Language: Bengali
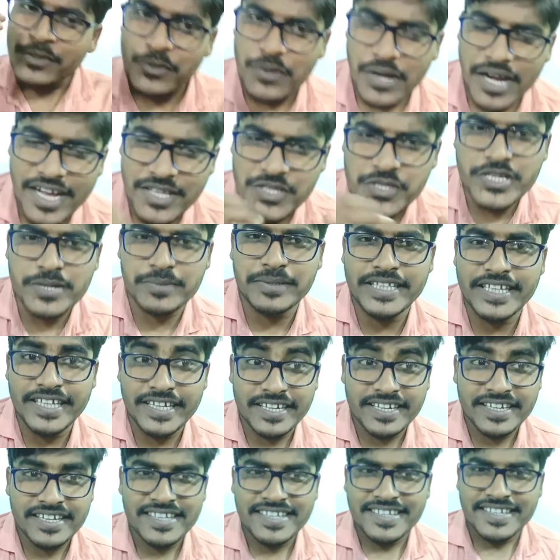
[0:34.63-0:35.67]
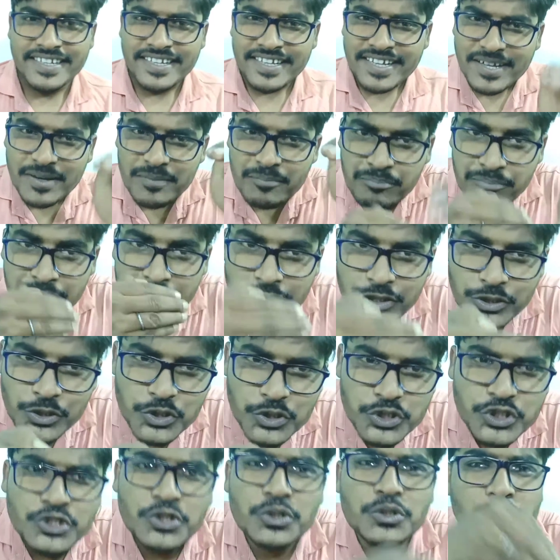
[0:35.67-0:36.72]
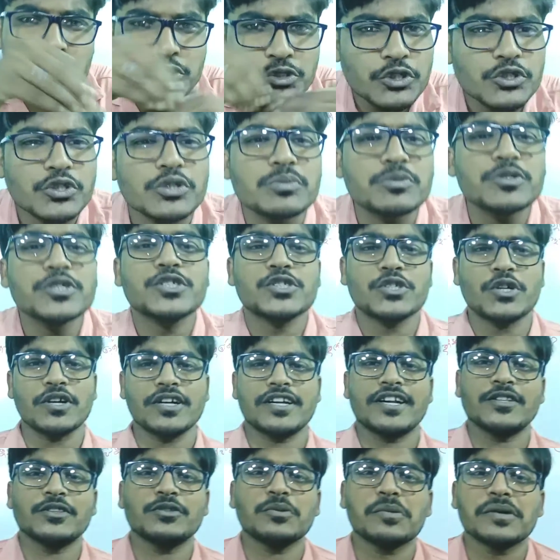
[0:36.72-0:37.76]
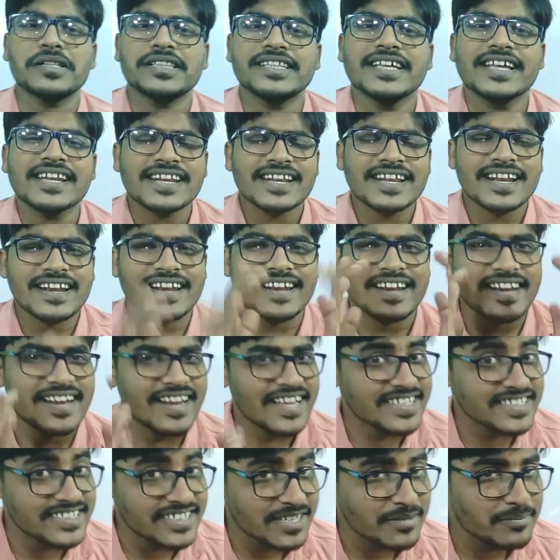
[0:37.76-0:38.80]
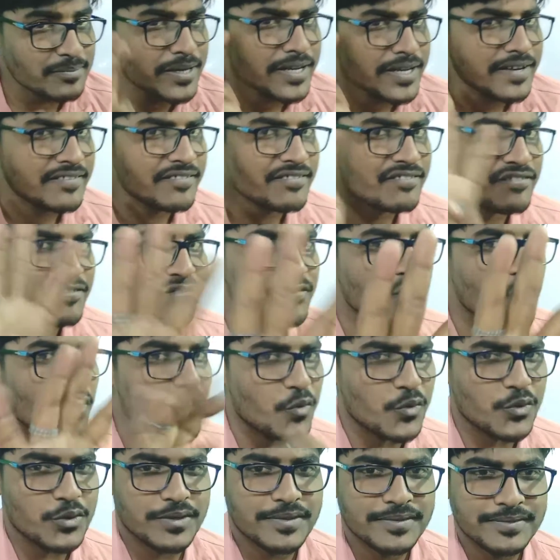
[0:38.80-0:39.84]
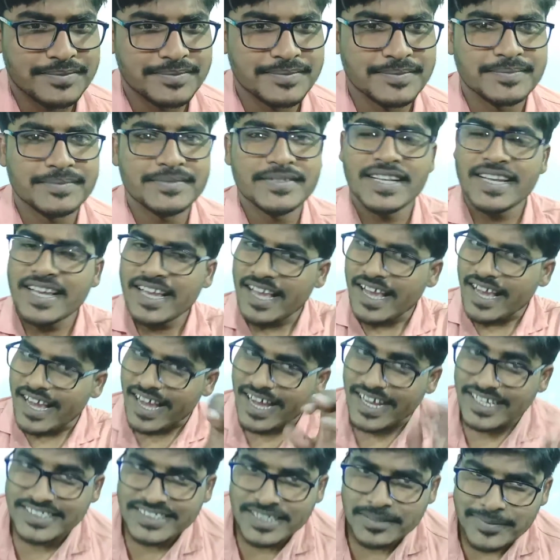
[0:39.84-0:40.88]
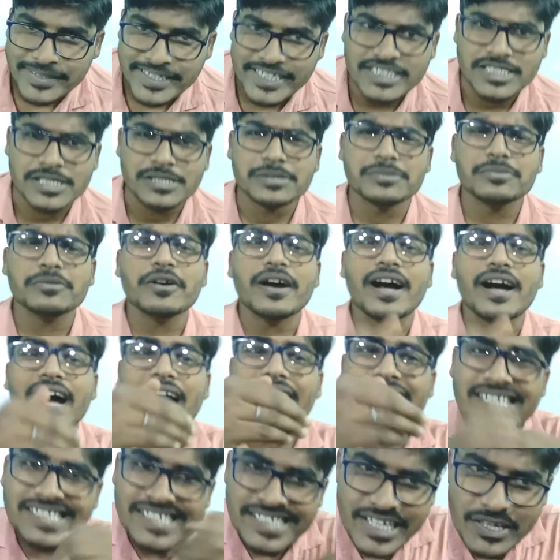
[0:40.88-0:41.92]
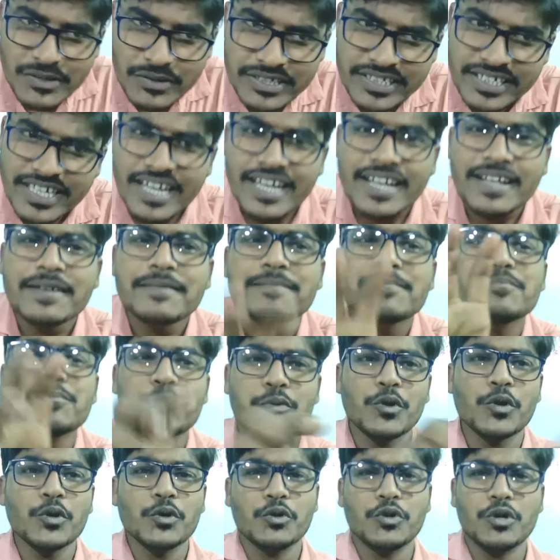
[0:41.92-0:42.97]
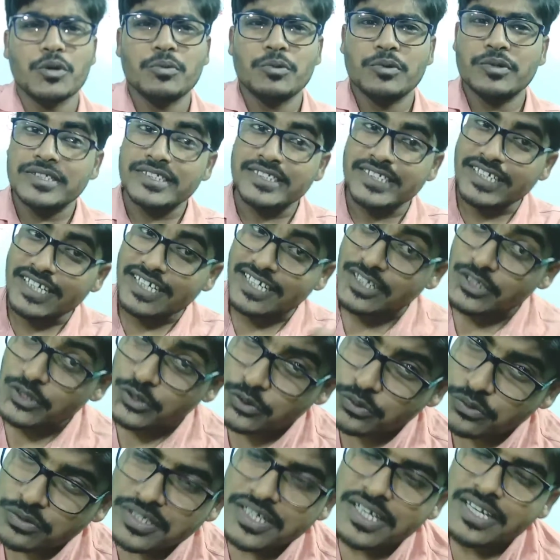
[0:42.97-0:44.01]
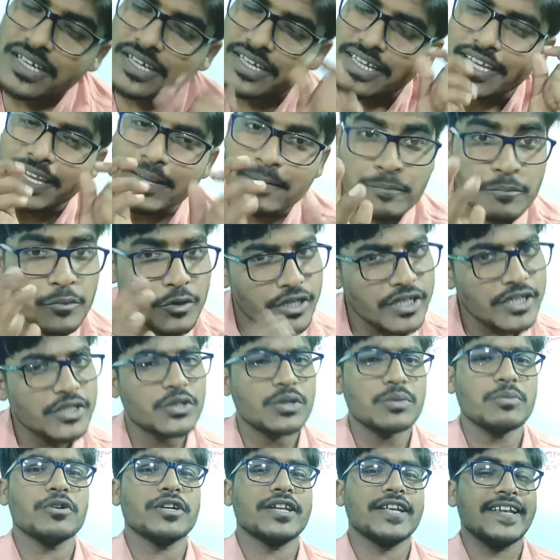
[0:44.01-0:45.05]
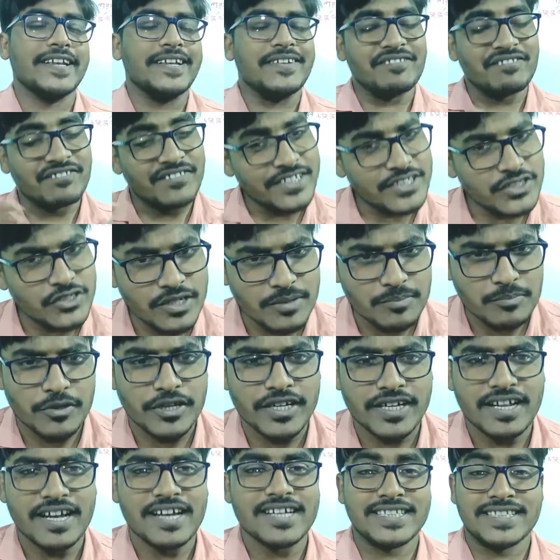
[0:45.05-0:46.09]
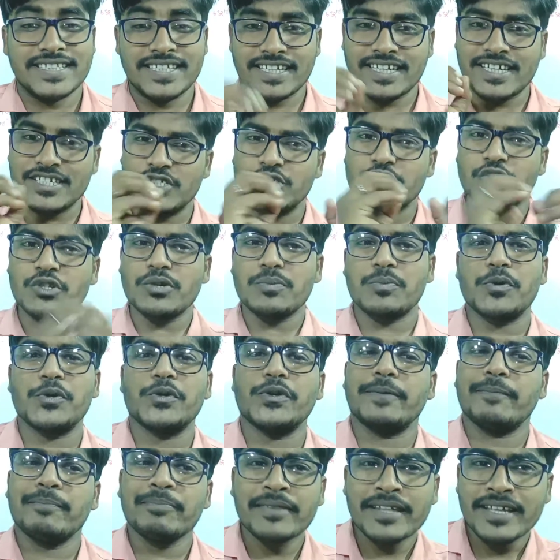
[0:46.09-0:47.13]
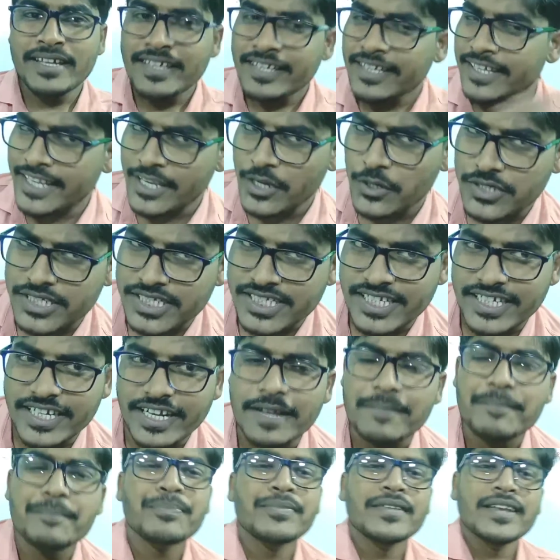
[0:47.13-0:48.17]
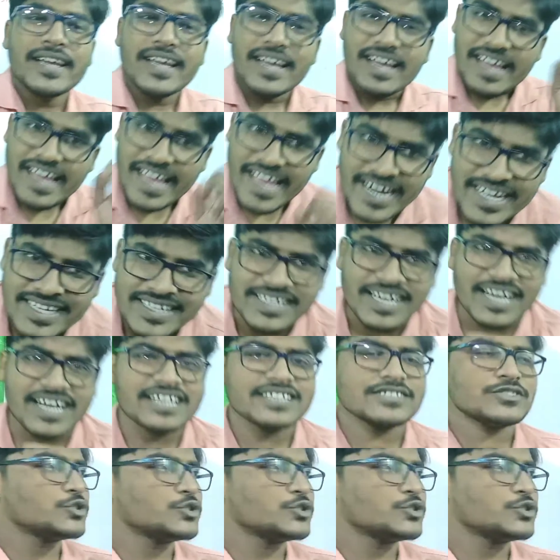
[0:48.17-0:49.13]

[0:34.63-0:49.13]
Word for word: তো আজ আমাদের বৃত্তস্থ চতুর্ভুজ সংক্রান্ত পদের লেকচার নাম্বার ফোর আজকে আমরা কি শিখবো আজকে একটা প্রয়োগ করবো যেটা কিন্তু ইম্পর্টেন্ট তো বটেই ভীষণ ইম্পর্টেন্ট আর শেখার জন্য প্রয়োজন কি হচ্ছে সেটা একটা